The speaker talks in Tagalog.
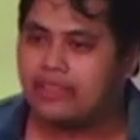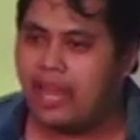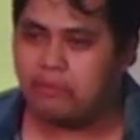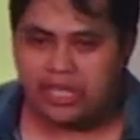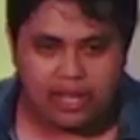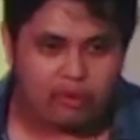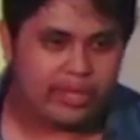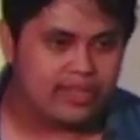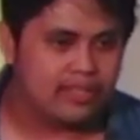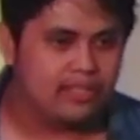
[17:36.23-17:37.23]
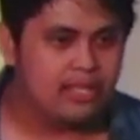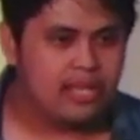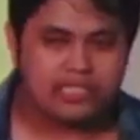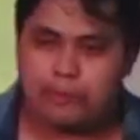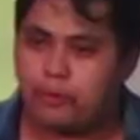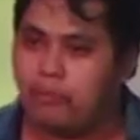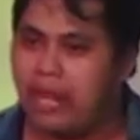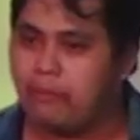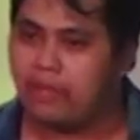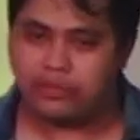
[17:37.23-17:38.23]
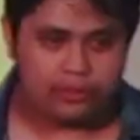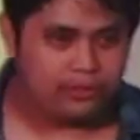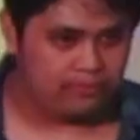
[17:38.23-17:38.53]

naming gawin sa problemang to.